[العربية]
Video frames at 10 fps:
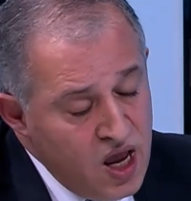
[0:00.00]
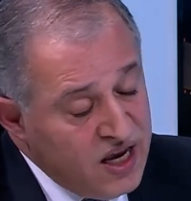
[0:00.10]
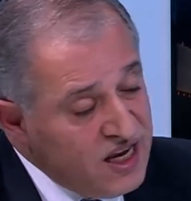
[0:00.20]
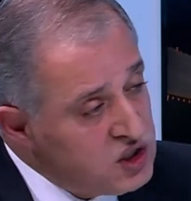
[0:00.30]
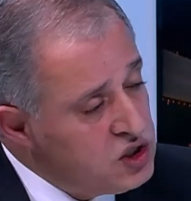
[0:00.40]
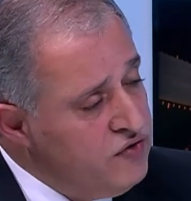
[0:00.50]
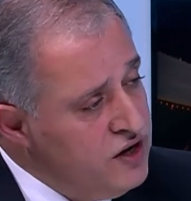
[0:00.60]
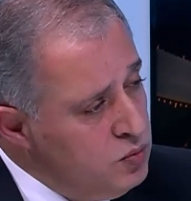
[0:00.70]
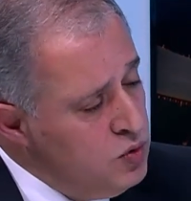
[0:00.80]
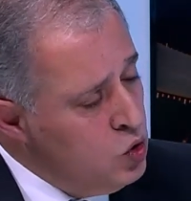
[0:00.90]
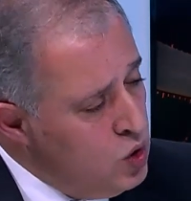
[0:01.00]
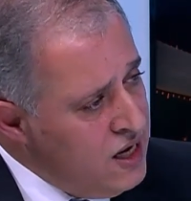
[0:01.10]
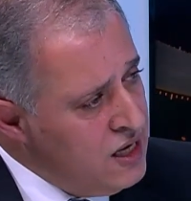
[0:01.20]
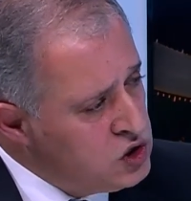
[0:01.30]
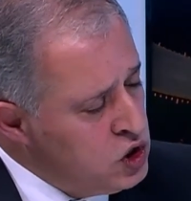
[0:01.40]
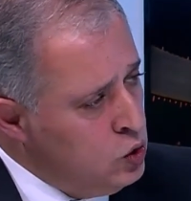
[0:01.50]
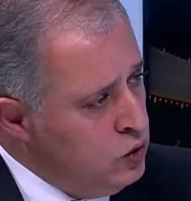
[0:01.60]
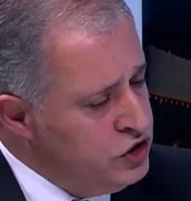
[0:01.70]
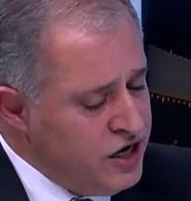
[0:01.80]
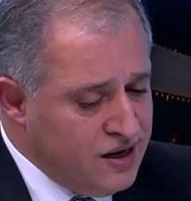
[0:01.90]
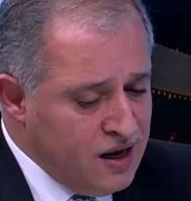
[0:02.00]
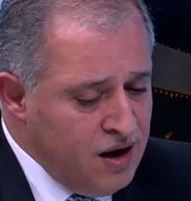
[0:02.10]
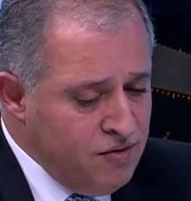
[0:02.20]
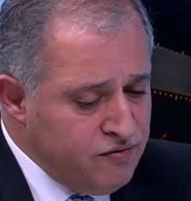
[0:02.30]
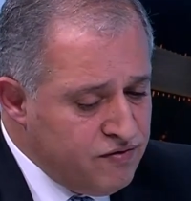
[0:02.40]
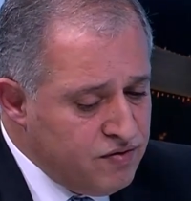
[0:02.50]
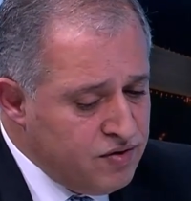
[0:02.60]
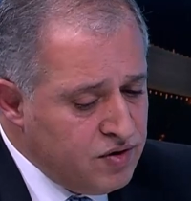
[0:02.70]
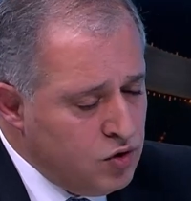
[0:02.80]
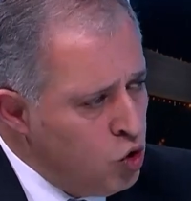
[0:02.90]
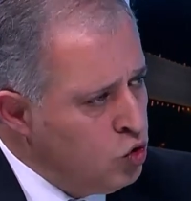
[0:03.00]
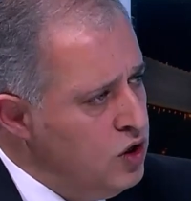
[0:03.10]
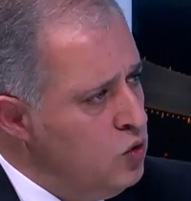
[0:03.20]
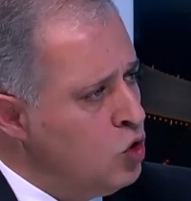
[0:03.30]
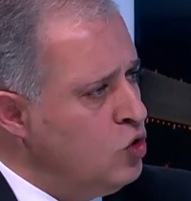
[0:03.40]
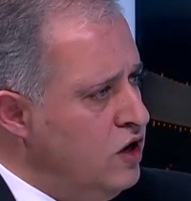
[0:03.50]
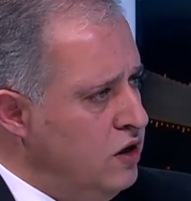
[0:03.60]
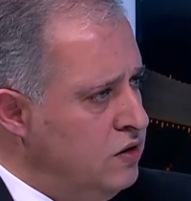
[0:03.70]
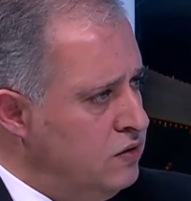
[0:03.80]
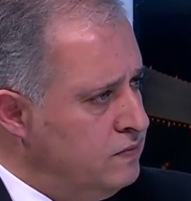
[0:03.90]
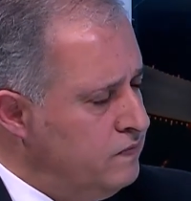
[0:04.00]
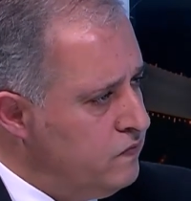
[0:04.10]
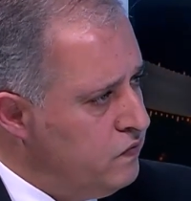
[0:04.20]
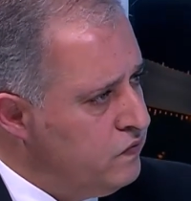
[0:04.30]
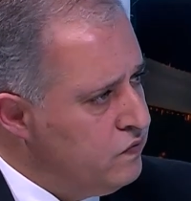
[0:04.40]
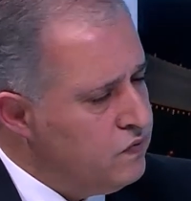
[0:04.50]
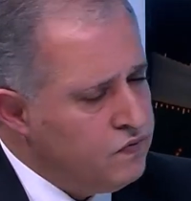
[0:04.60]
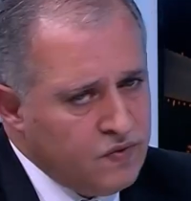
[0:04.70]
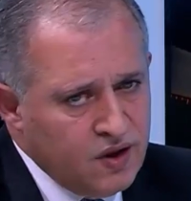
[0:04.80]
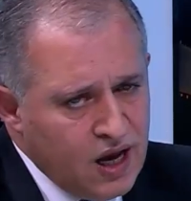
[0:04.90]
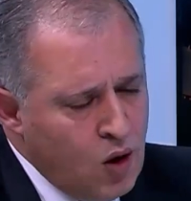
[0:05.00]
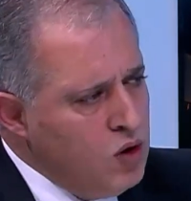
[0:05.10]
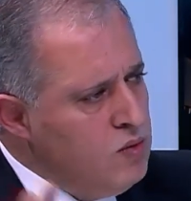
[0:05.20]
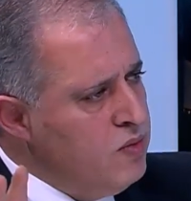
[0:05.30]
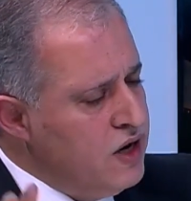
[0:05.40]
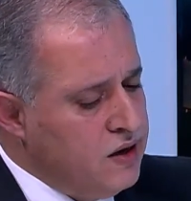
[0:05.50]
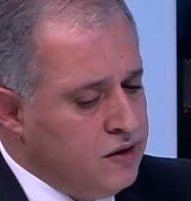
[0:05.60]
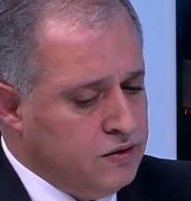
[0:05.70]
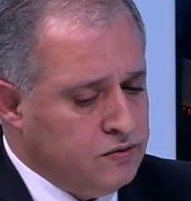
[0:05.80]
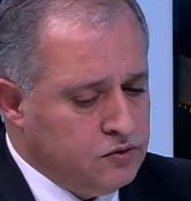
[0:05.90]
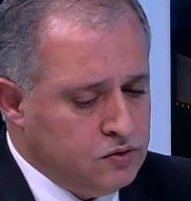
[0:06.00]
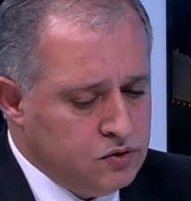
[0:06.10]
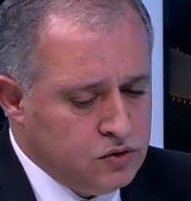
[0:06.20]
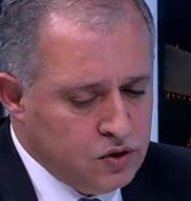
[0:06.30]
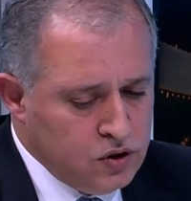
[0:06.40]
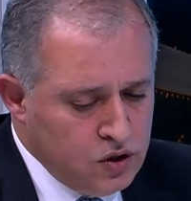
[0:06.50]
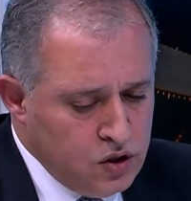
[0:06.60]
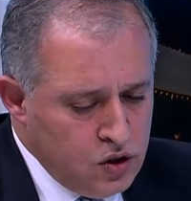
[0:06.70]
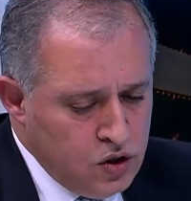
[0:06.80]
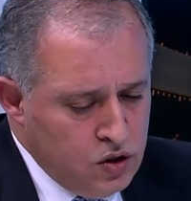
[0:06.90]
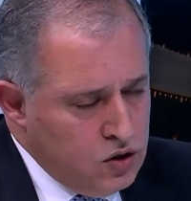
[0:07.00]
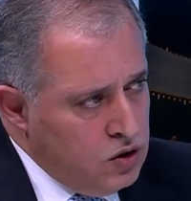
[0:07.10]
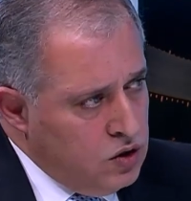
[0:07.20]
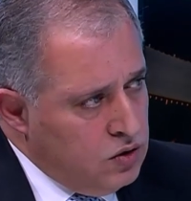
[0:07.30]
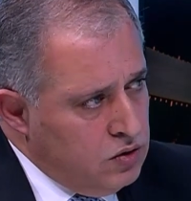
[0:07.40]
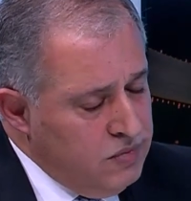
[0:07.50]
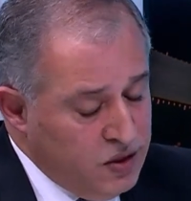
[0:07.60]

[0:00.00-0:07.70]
يستفيد منه الآن 26 ألف أردني وأردني حول المملكة 100 مليون 100